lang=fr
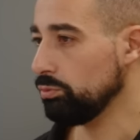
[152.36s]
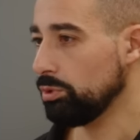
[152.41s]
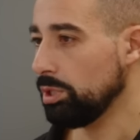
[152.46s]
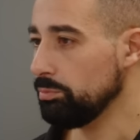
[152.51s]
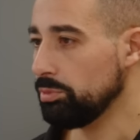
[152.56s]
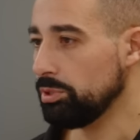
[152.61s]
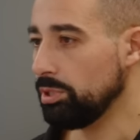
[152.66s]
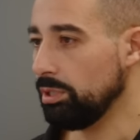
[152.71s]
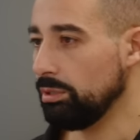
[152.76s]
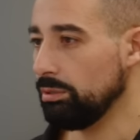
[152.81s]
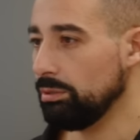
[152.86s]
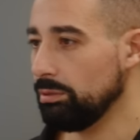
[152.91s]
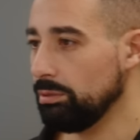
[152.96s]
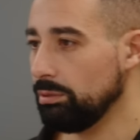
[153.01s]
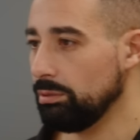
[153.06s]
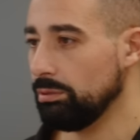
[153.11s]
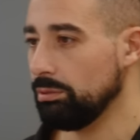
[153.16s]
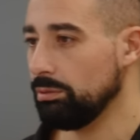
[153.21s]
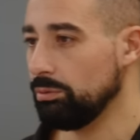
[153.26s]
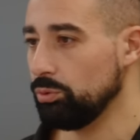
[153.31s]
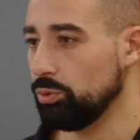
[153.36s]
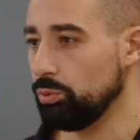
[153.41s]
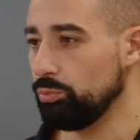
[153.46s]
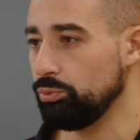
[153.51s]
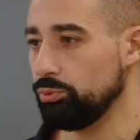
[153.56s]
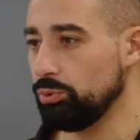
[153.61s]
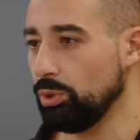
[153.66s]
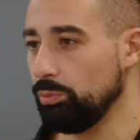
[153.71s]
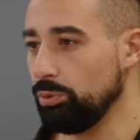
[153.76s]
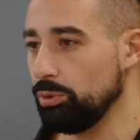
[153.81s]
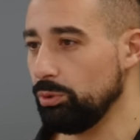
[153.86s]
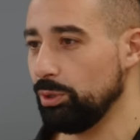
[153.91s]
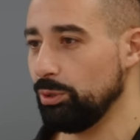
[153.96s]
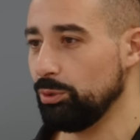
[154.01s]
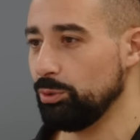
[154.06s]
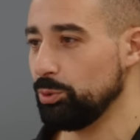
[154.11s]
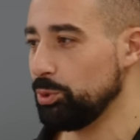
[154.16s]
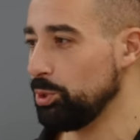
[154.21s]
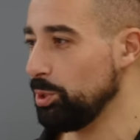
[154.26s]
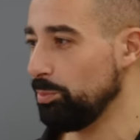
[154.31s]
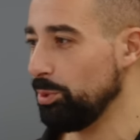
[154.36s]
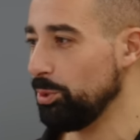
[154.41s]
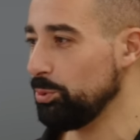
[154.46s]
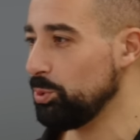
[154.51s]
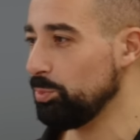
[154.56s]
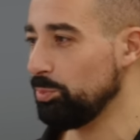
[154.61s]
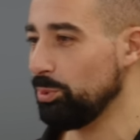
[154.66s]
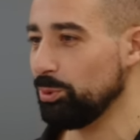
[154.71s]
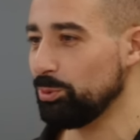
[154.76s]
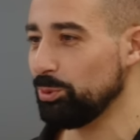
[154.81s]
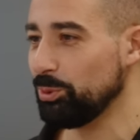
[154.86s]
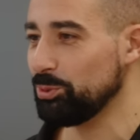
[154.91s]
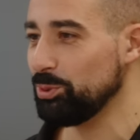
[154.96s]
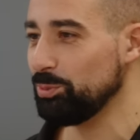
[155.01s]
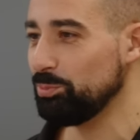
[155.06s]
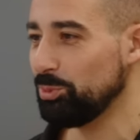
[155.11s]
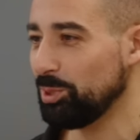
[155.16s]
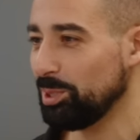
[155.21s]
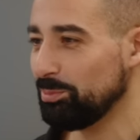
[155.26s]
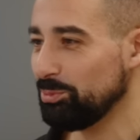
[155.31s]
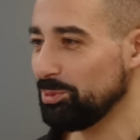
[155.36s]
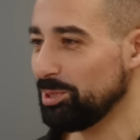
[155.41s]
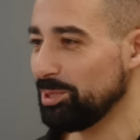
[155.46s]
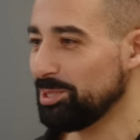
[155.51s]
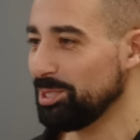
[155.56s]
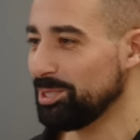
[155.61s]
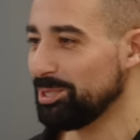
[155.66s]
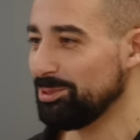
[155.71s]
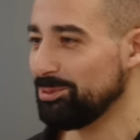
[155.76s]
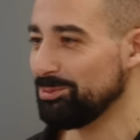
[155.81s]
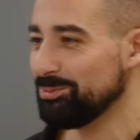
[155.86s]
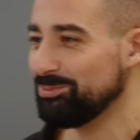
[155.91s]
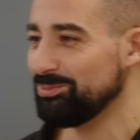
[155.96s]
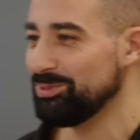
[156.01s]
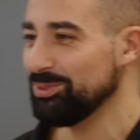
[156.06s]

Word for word: comme ça, euh, de but en blanc, euh, je sais pas, je suis pas encore chaud pour répondre à ta question.